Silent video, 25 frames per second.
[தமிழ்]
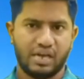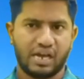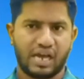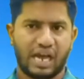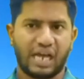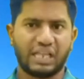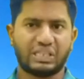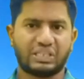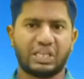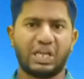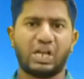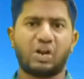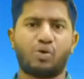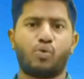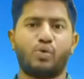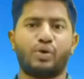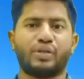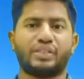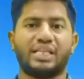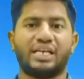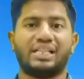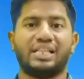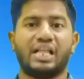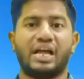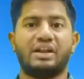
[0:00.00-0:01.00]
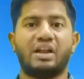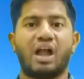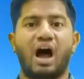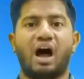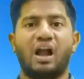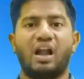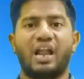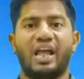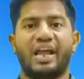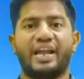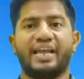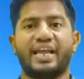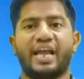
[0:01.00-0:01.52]
கத்தர் கொடுத்த இந்த
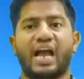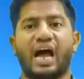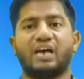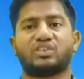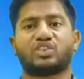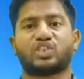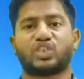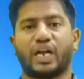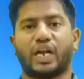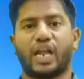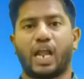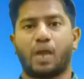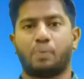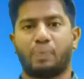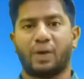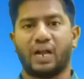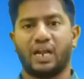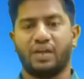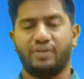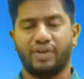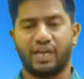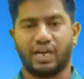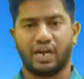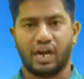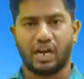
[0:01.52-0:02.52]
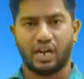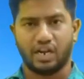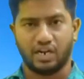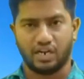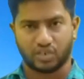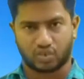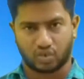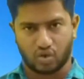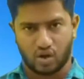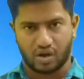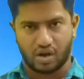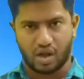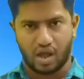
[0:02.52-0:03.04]
நாளை நீங்க அசட்டை பண்ணுவீர்கள் என்று
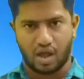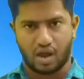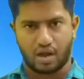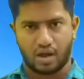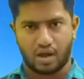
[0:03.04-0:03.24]
சொன்னால்